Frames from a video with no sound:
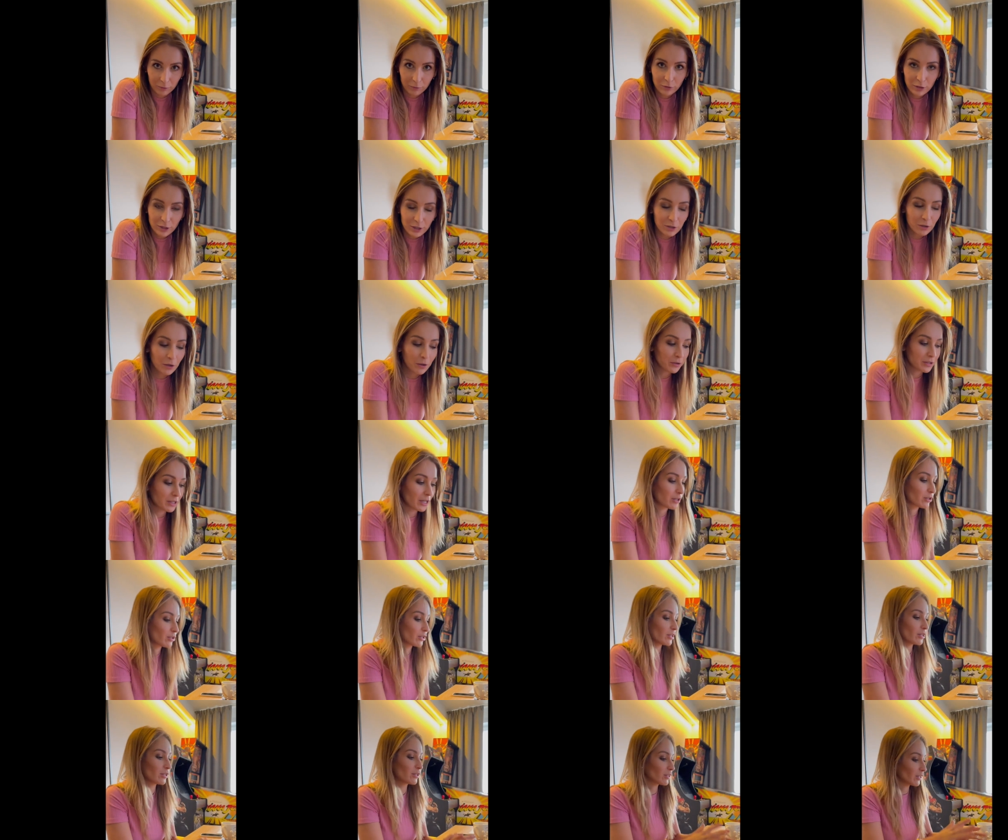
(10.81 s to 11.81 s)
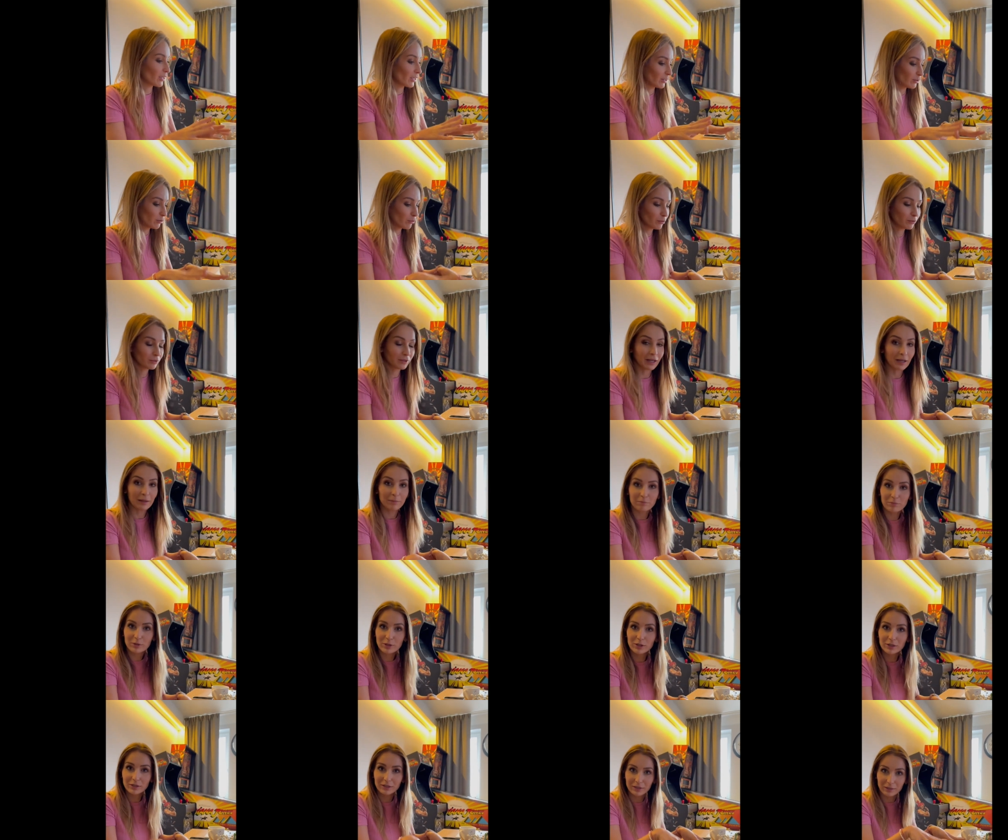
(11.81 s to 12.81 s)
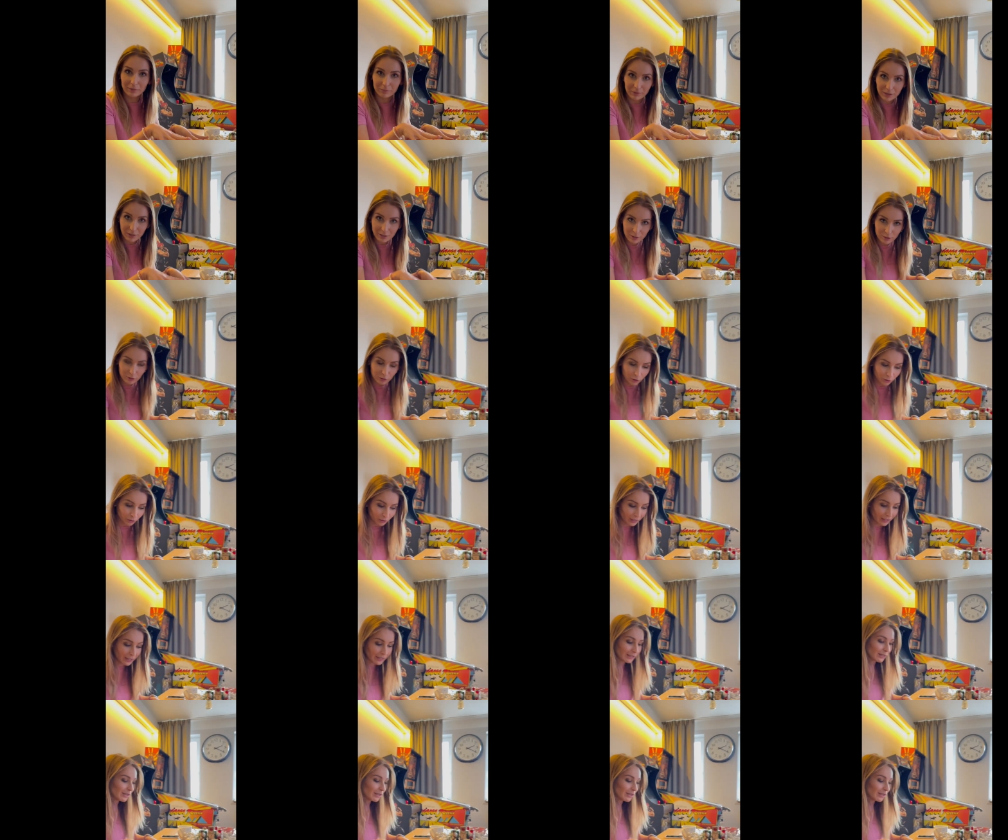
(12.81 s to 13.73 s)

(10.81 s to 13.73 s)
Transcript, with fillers: Wszystko zacznie się tutaj, przy tym stole.